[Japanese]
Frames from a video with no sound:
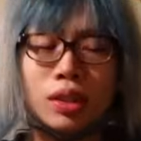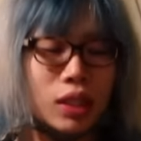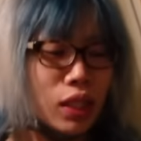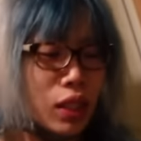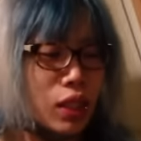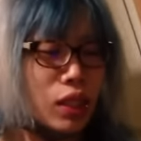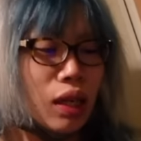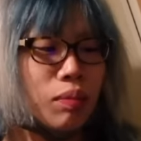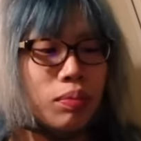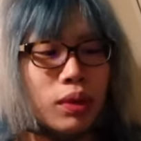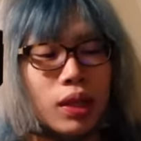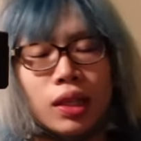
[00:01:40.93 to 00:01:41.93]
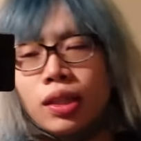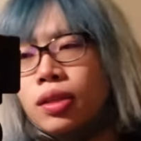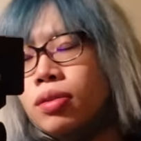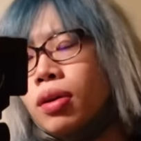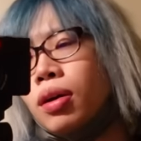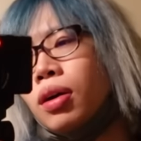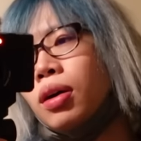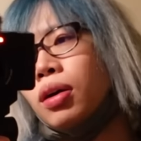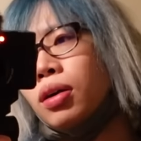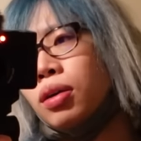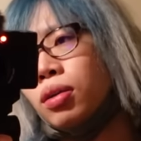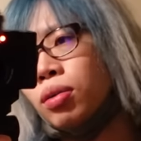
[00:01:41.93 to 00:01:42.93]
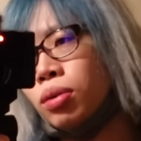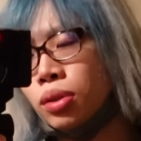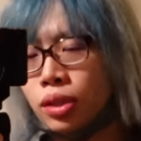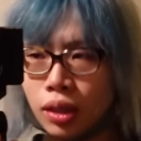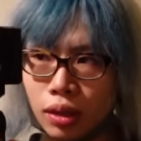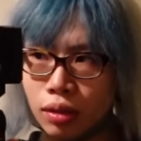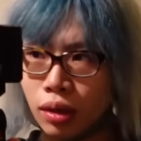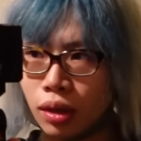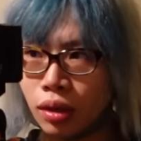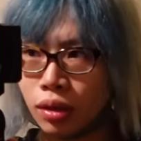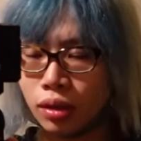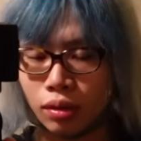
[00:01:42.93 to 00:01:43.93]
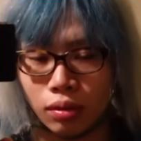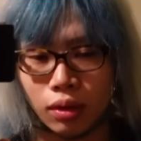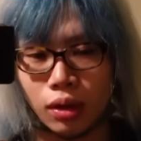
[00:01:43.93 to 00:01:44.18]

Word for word: 時何分に出てるから5時間くらいかかったのかな